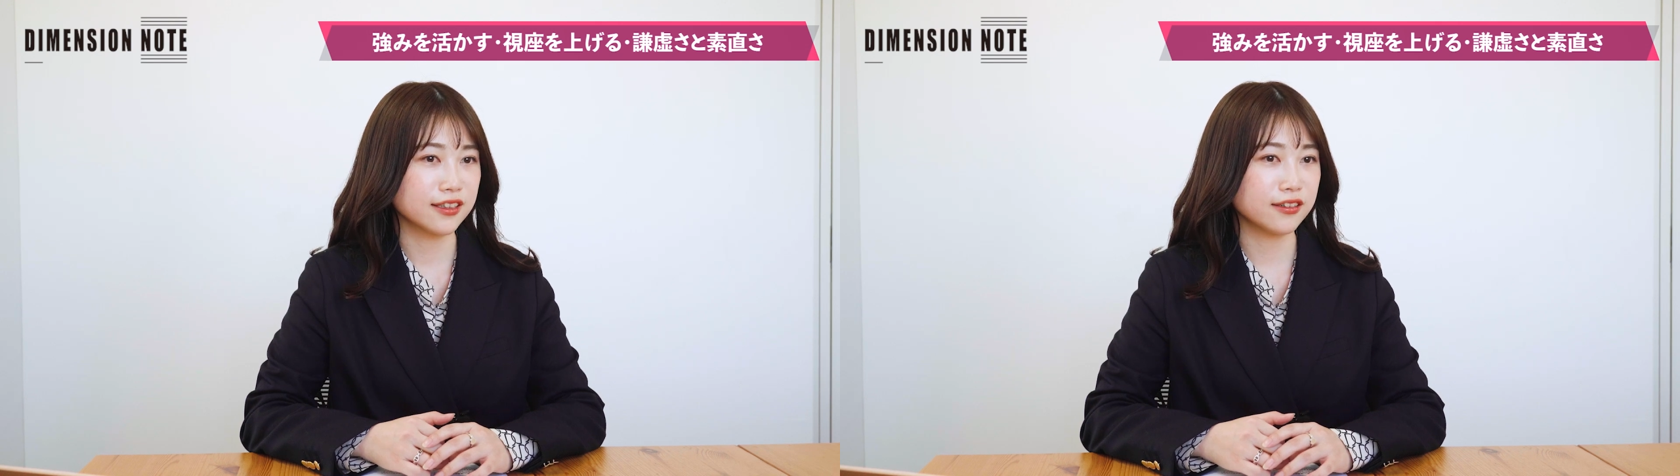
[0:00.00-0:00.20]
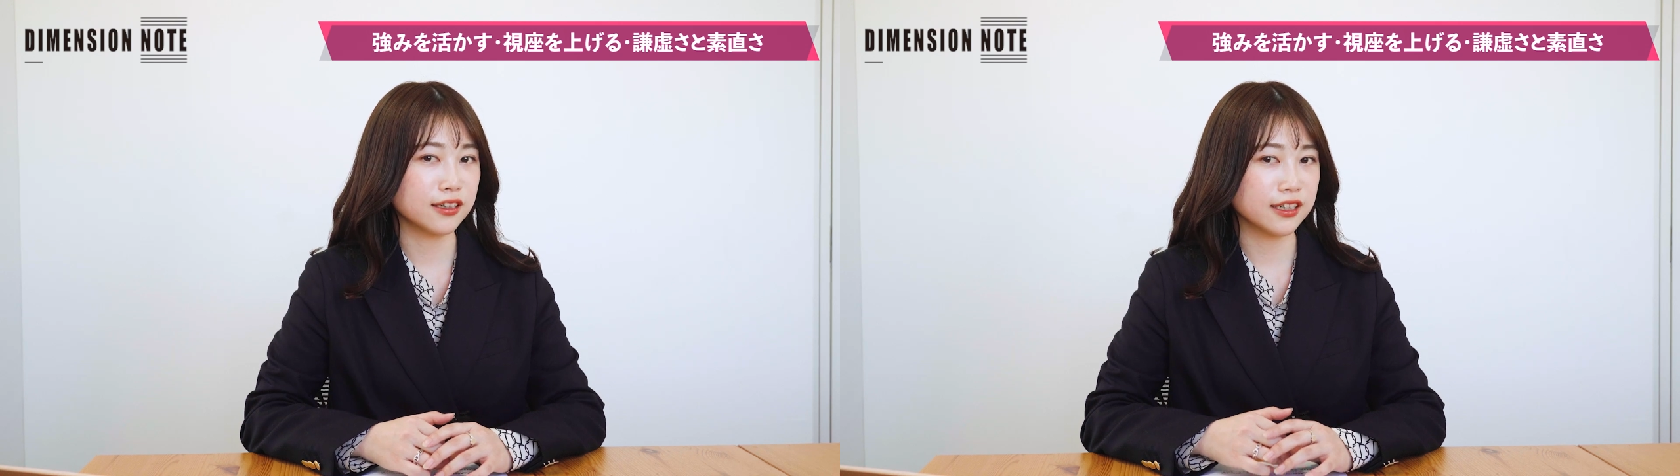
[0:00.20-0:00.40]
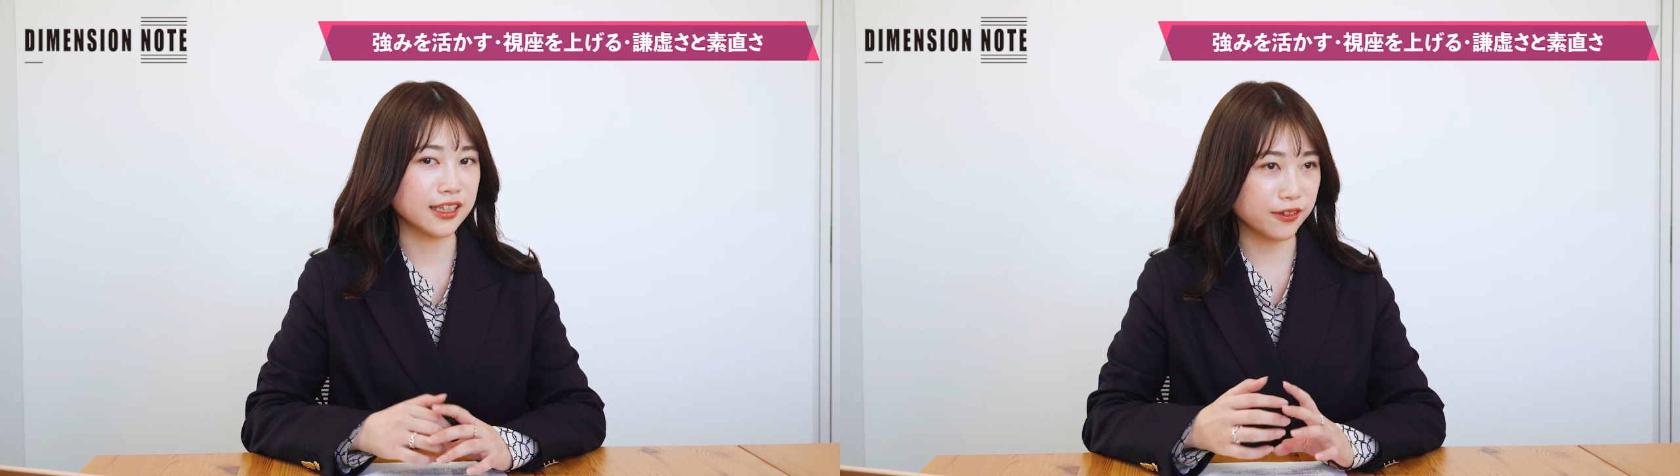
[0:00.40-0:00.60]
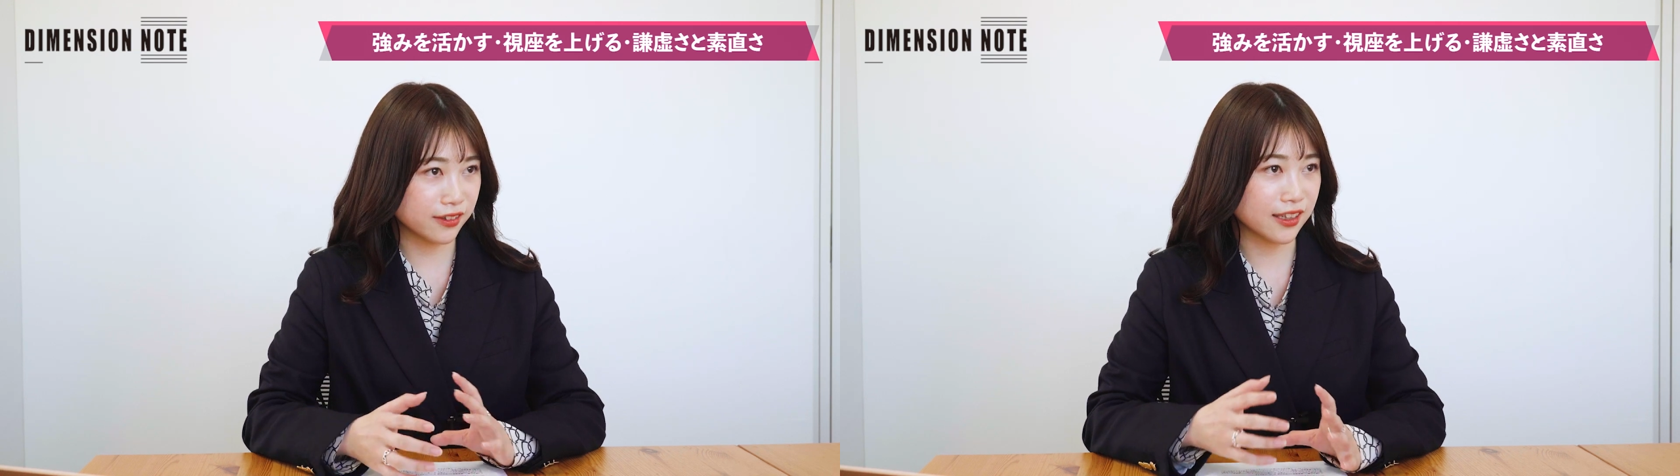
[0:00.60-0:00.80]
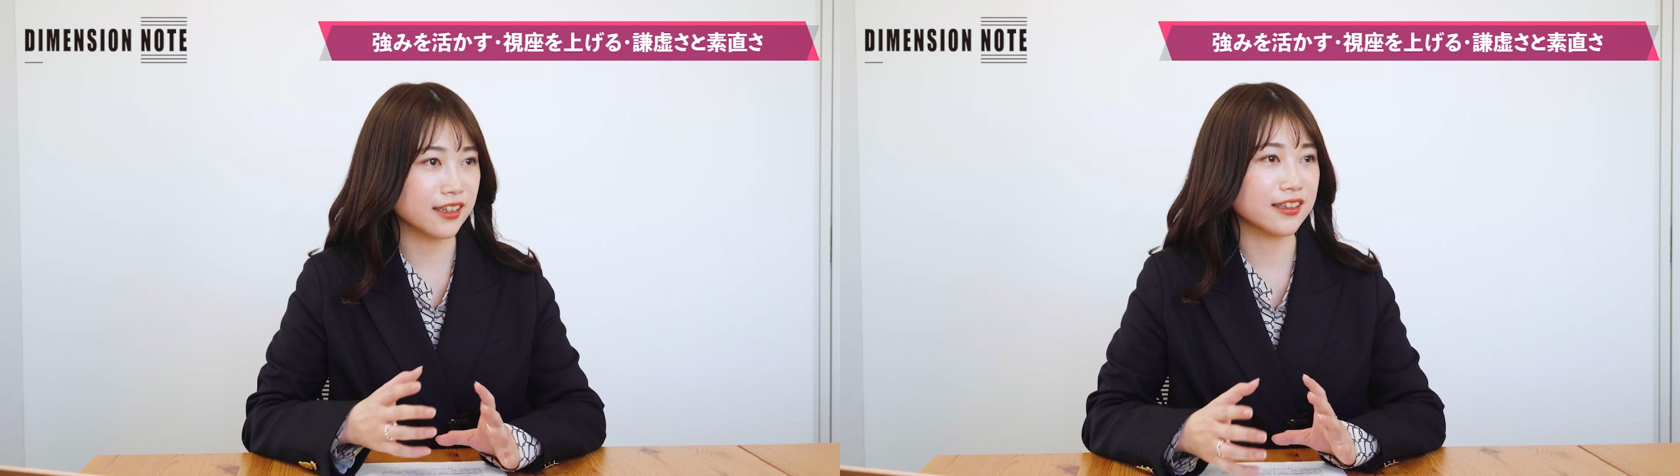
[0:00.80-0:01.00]
はいろん
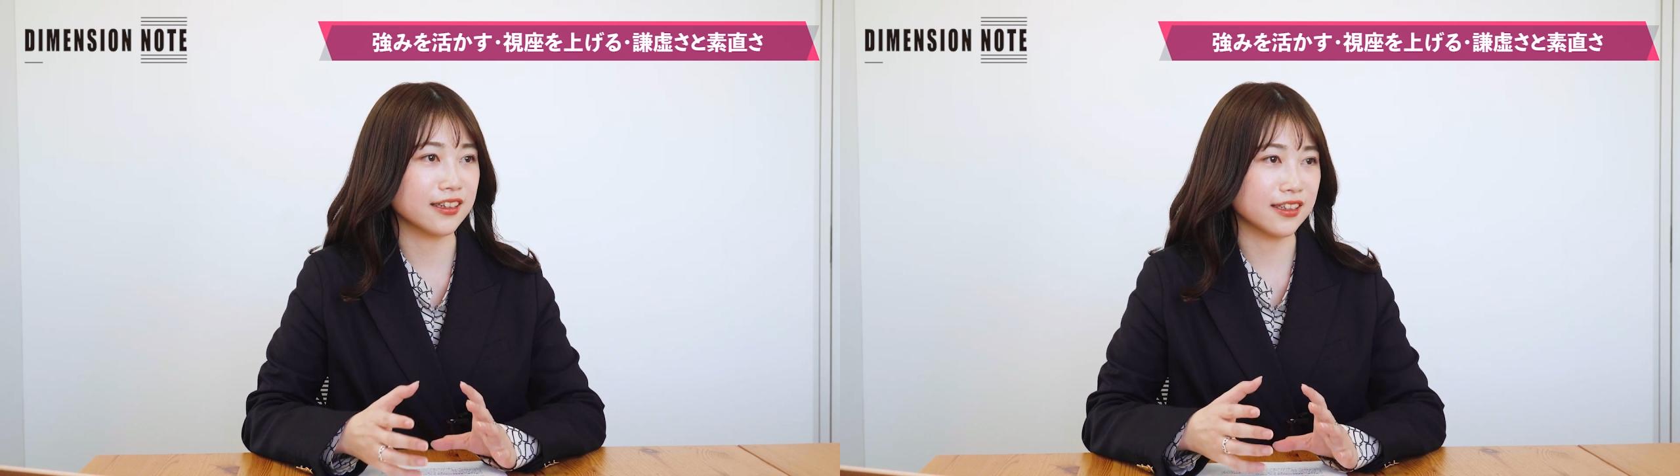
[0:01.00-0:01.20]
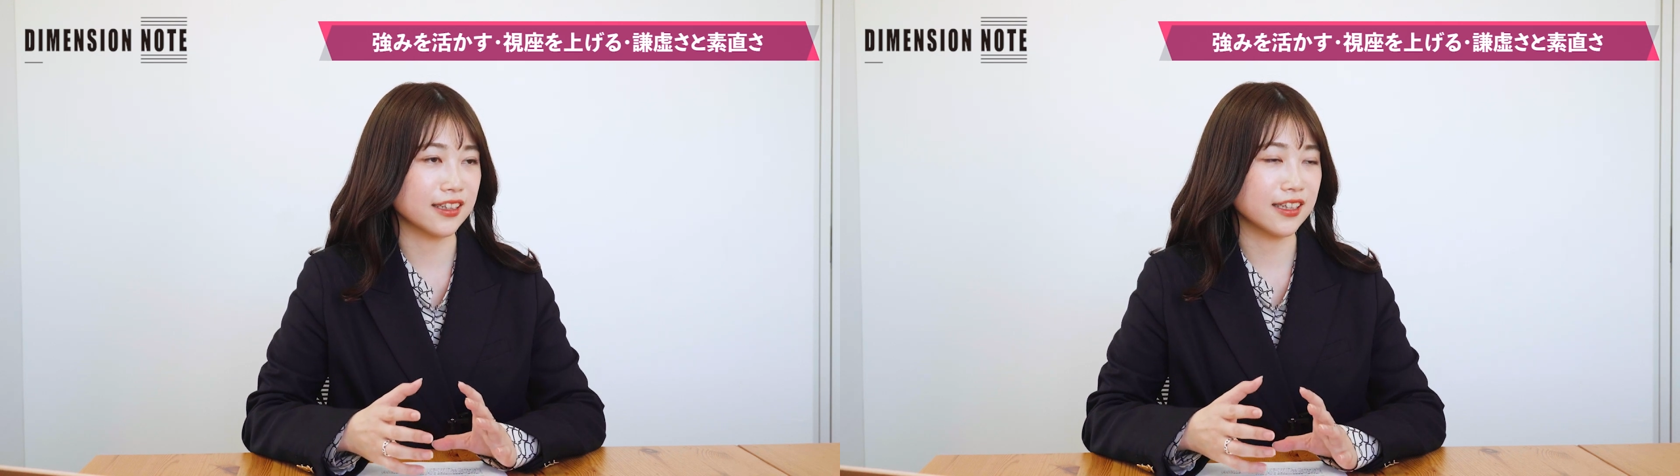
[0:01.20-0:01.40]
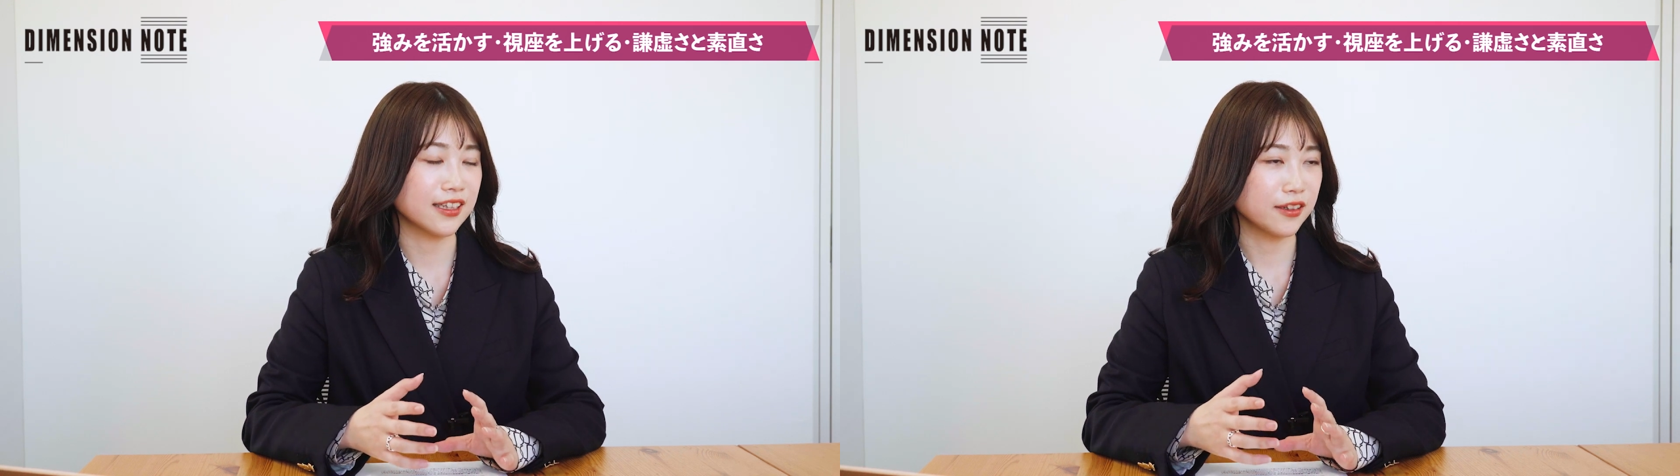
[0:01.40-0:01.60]
な方々に